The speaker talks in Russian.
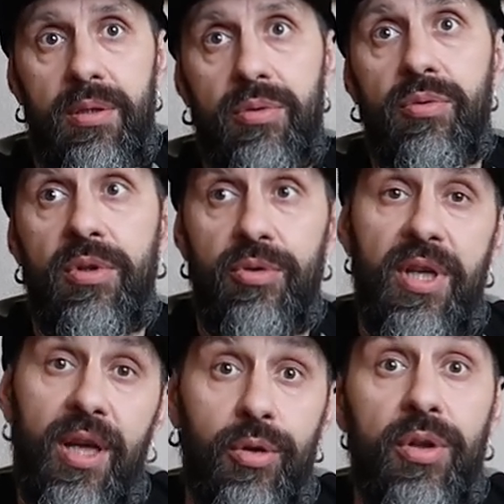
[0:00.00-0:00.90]
ну,
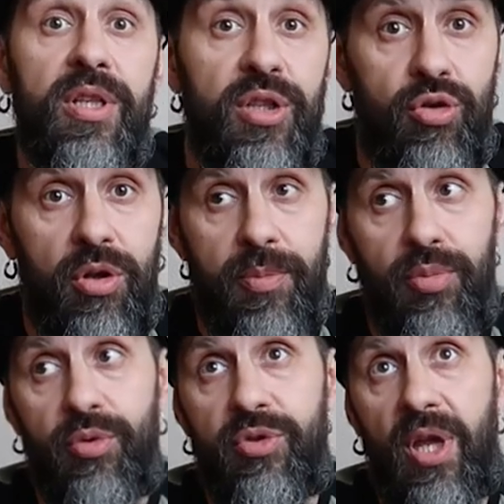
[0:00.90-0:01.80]
людей, которые еще не
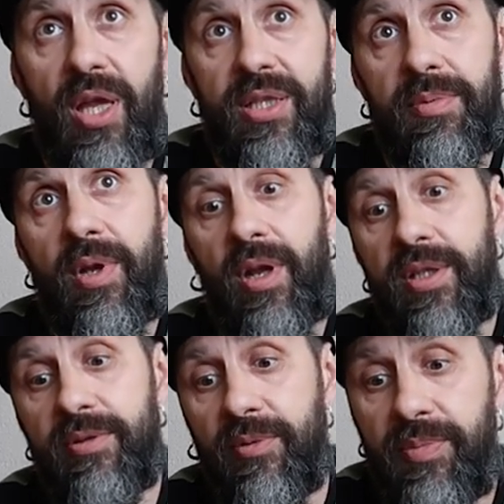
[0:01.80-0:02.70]
пьют чай и
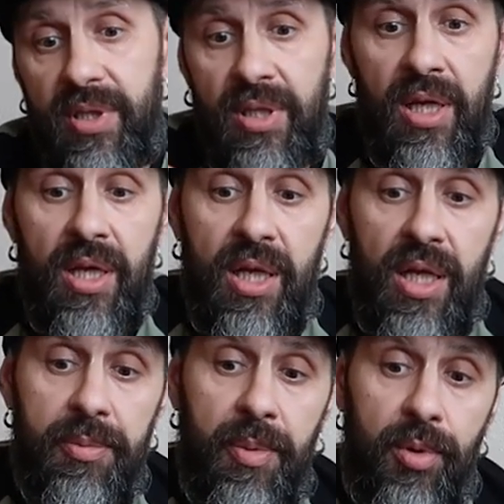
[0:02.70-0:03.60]
собираются его пить,
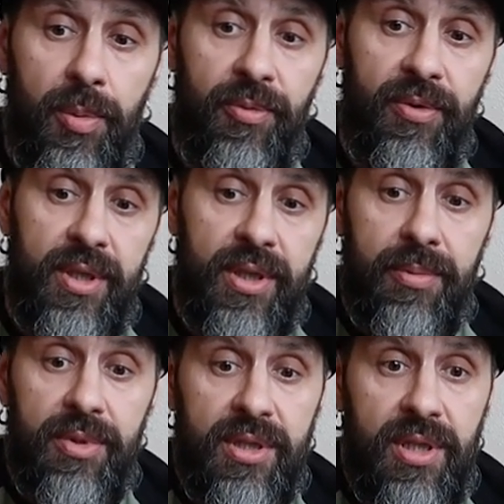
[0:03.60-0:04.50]
либо пробовали
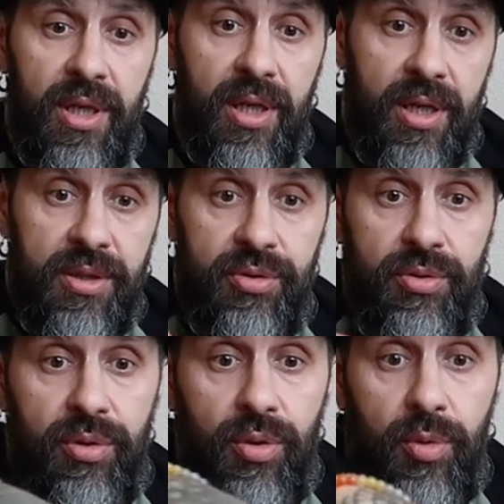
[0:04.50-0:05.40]
там несколько раз
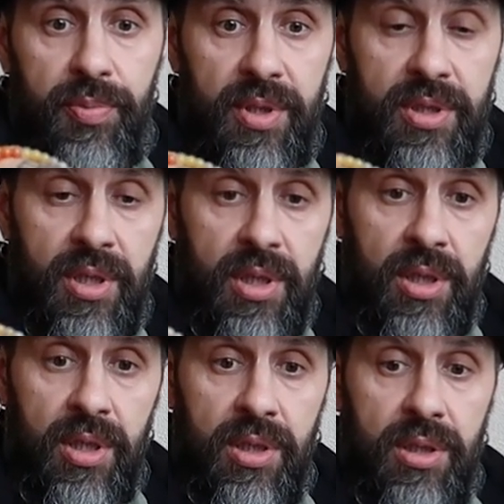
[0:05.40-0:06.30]
что-то купить,
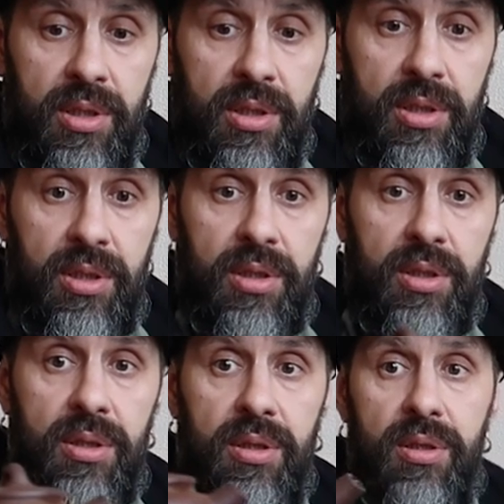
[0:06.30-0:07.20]

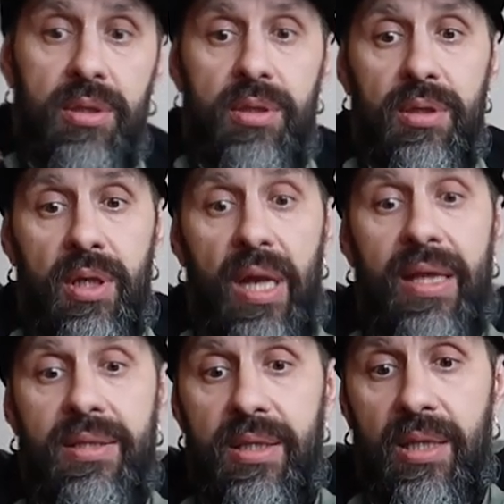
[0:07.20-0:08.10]
и
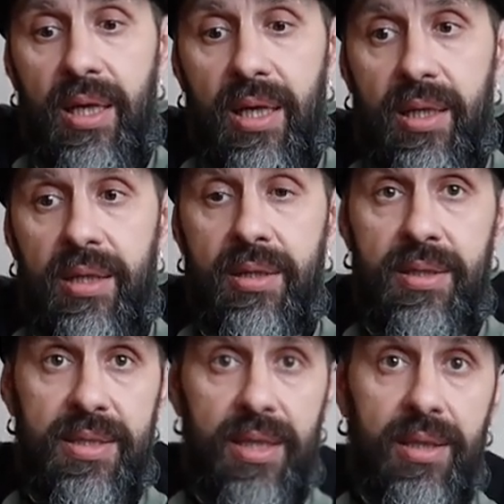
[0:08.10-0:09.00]
глядя на
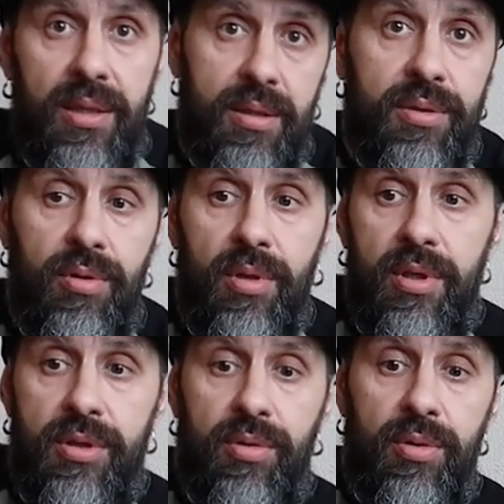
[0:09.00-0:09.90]
цены,
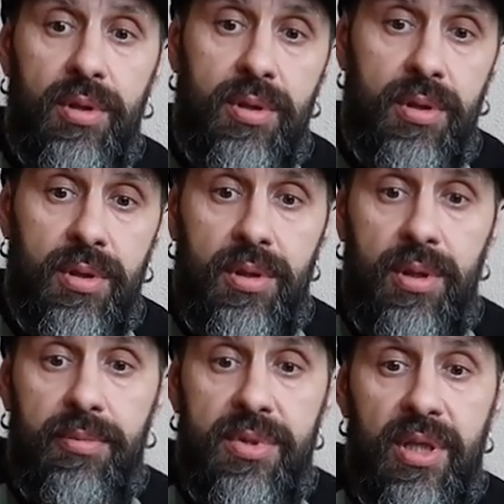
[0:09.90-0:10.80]
сколько стоит э,
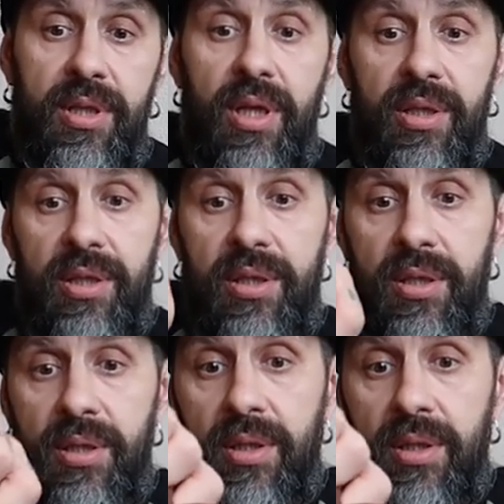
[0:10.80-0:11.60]
там стандартный